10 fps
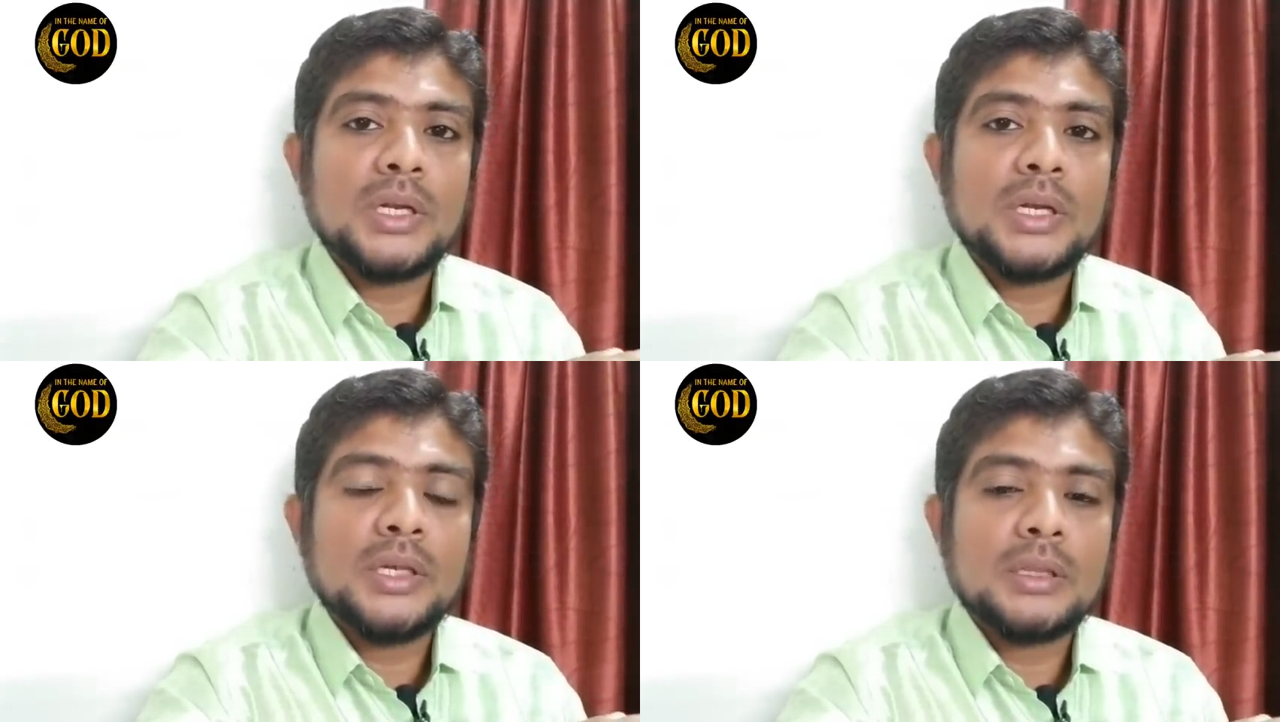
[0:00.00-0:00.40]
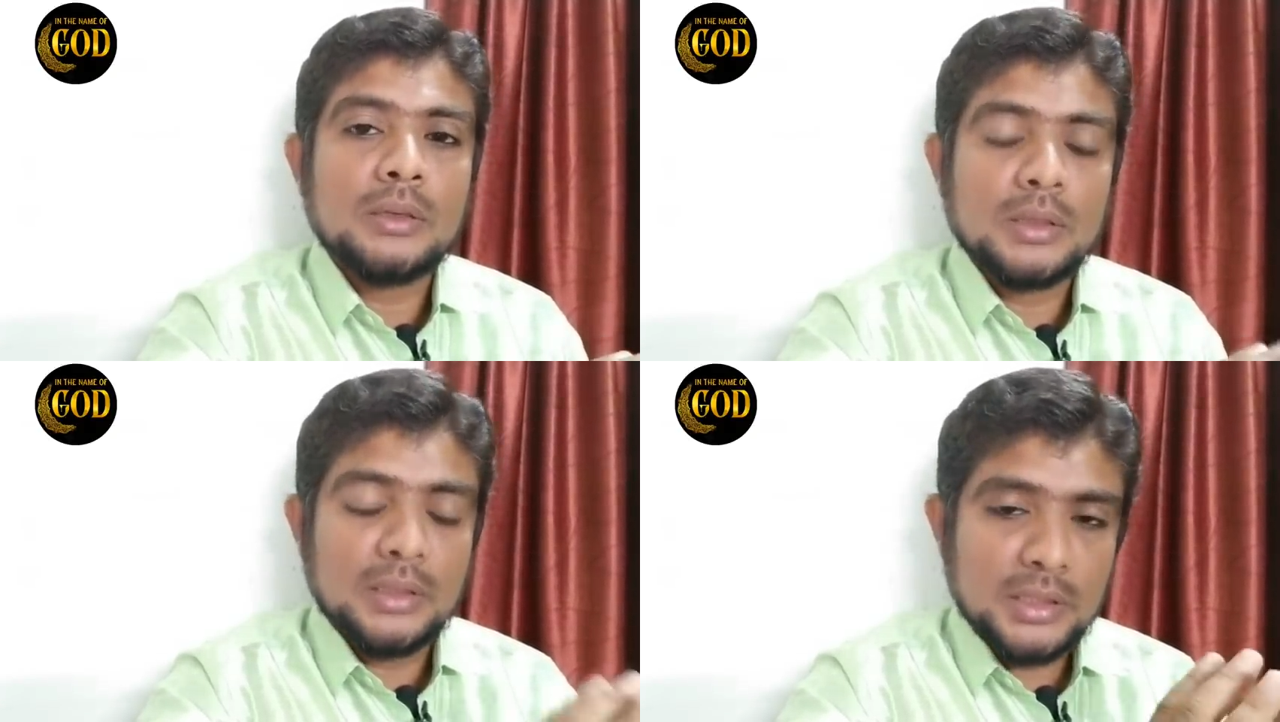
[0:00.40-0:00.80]

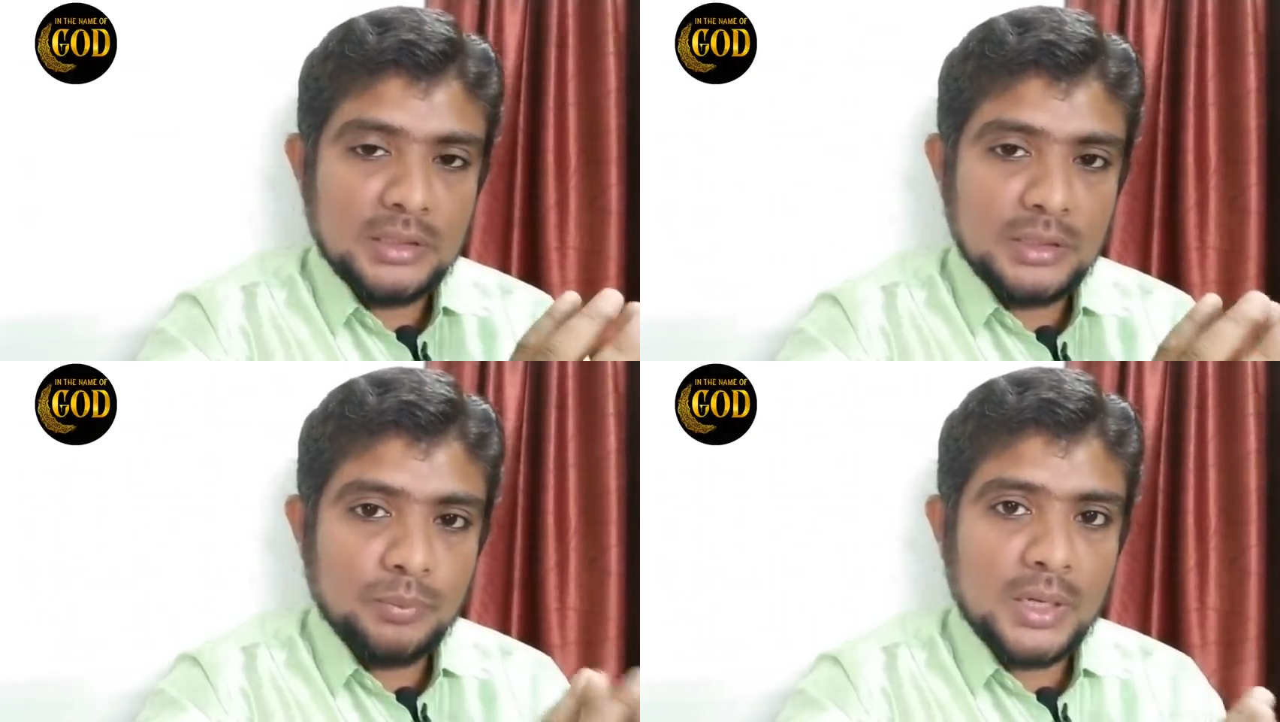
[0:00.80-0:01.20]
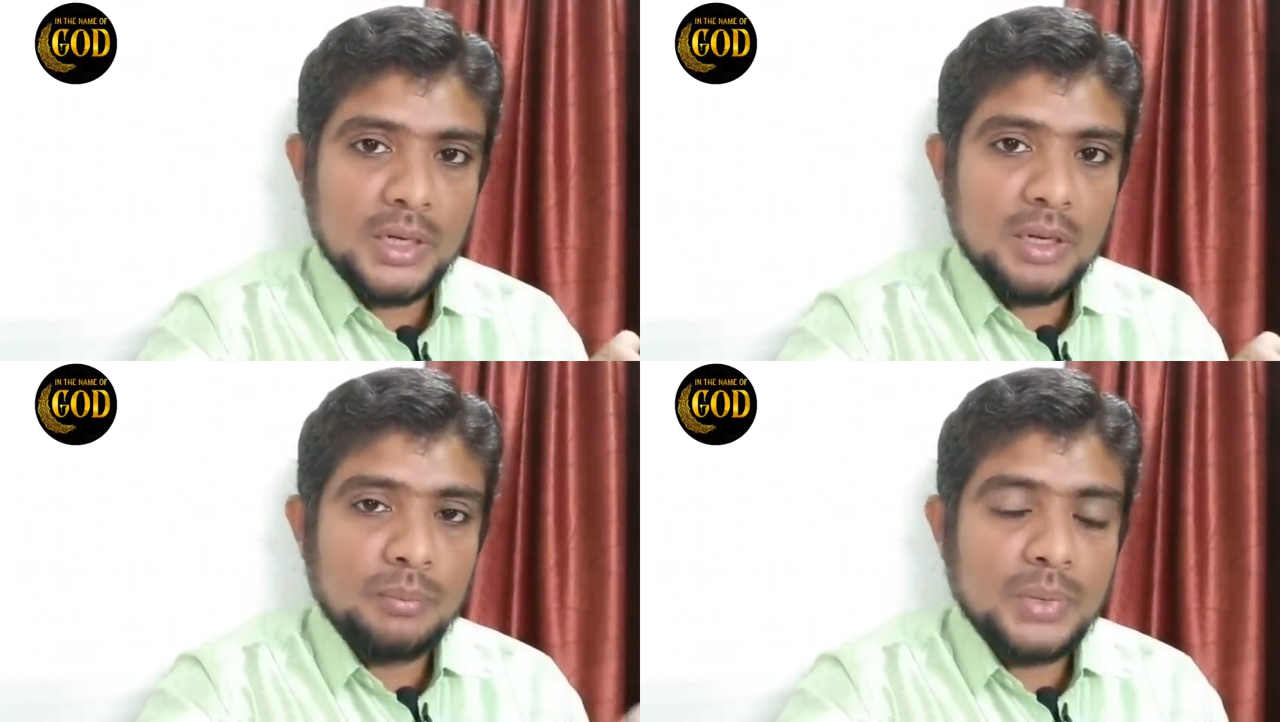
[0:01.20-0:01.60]
நினைத்த நினைத்து
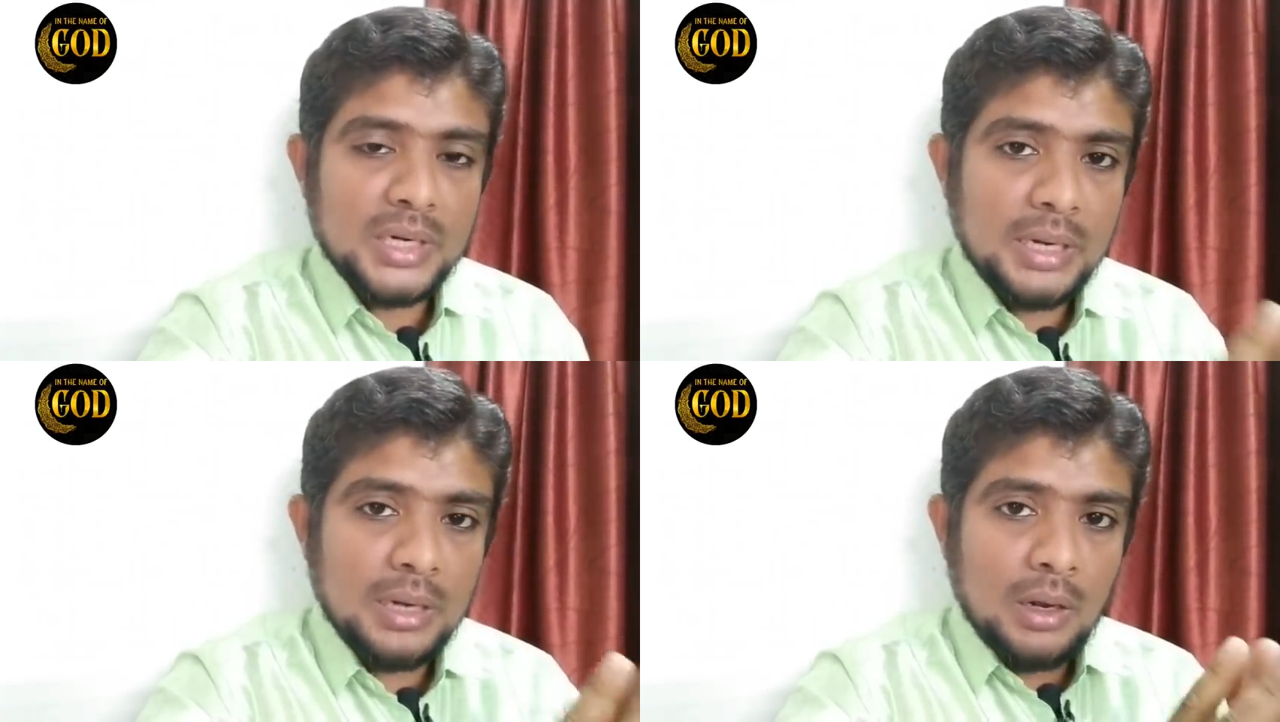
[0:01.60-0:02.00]
பார்க்கப்பட்ட